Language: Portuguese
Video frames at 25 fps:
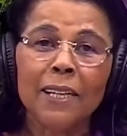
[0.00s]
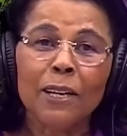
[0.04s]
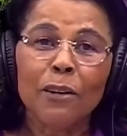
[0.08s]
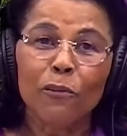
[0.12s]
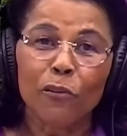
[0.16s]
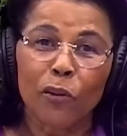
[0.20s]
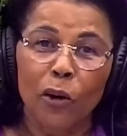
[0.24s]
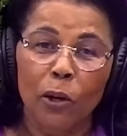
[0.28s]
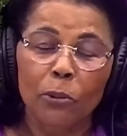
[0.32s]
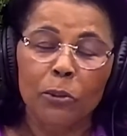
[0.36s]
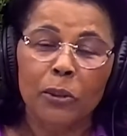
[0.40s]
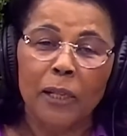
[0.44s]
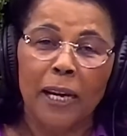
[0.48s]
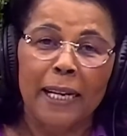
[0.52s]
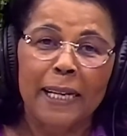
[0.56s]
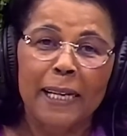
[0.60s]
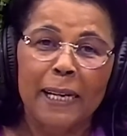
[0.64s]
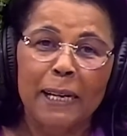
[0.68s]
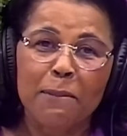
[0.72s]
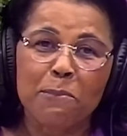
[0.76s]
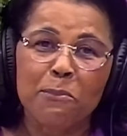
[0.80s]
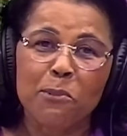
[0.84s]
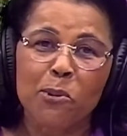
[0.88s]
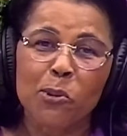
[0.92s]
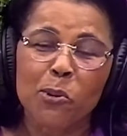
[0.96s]

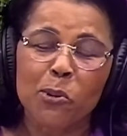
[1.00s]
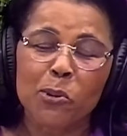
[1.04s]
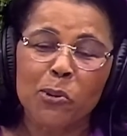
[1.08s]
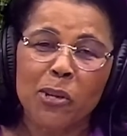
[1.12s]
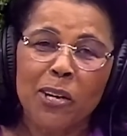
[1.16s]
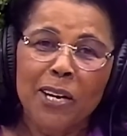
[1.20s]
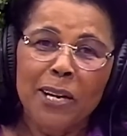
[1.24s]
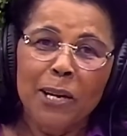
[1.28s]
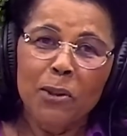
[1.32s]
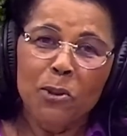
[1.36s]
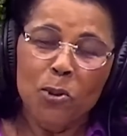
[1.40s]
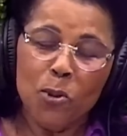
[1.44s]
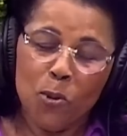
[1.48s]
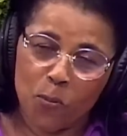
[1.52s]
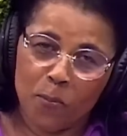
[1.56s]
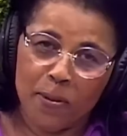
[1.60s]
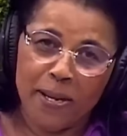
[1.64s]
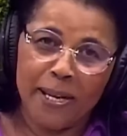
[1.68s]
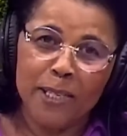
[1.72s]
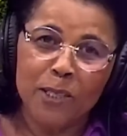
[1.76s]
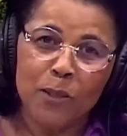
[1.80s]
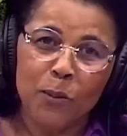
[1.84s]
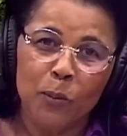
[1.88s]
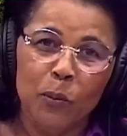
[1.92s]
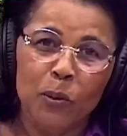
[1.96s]
voltaremos no
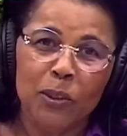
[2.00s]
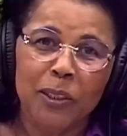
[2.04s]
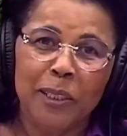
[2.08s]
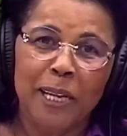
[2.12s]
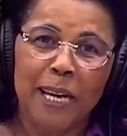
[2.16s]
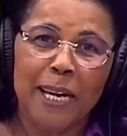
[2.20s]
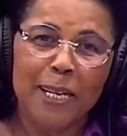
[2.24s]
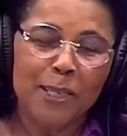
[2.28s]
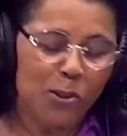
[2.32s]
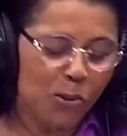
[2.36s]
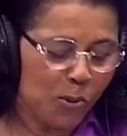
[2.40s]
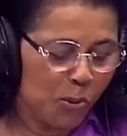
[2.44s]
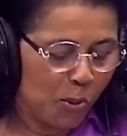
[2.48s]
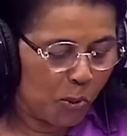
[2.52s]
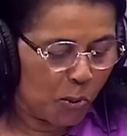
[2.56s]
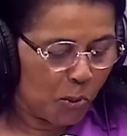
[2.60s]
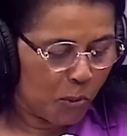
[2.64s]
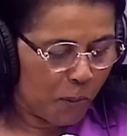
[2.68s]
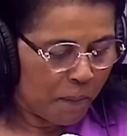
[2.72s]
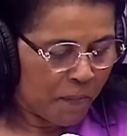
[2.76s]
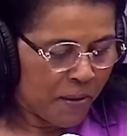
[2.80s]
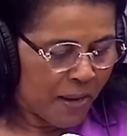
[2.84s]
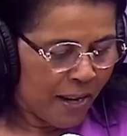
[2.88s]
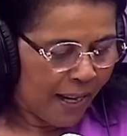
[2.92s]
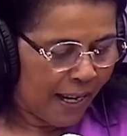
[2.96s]
mesmo
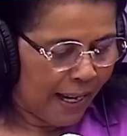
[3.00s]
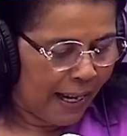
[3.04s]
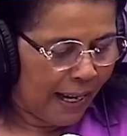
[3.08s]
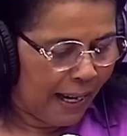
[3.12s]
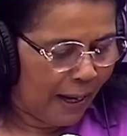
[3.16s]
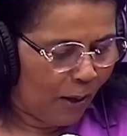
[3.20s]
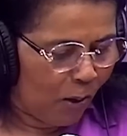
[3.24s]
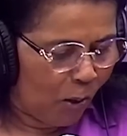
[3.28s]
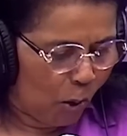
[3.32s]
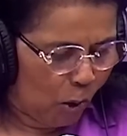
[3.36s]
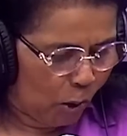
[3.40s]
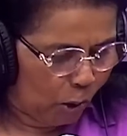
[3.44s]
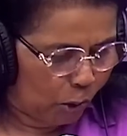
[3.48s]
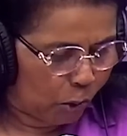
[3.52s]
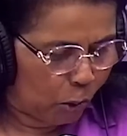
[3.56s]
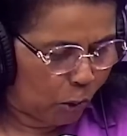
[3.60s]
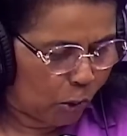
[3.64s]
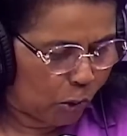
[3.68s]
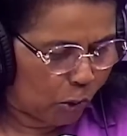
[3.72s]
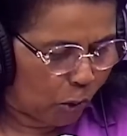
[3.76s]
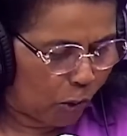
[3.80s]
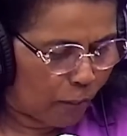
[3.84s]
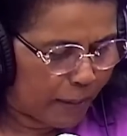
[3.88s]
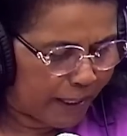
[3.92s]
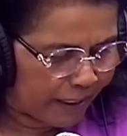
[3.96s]
texto a
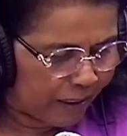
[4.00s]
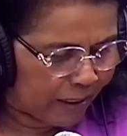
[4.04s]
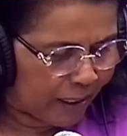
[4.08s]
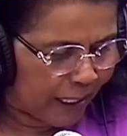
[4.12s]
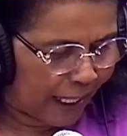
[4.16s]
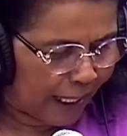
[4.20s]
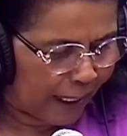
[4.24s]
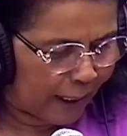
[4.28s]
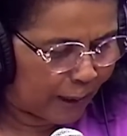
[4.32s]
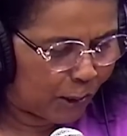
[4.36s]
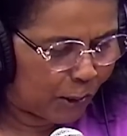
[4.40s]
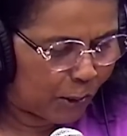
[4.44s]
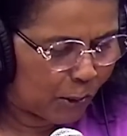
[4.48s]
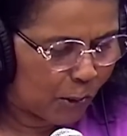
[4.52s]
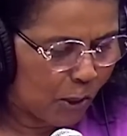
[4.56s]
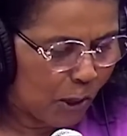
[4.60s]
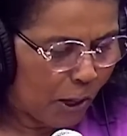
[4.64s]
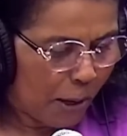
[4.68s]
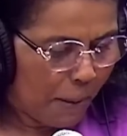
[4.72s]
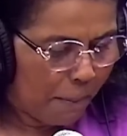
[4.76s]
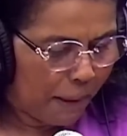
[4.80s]
outros comentários.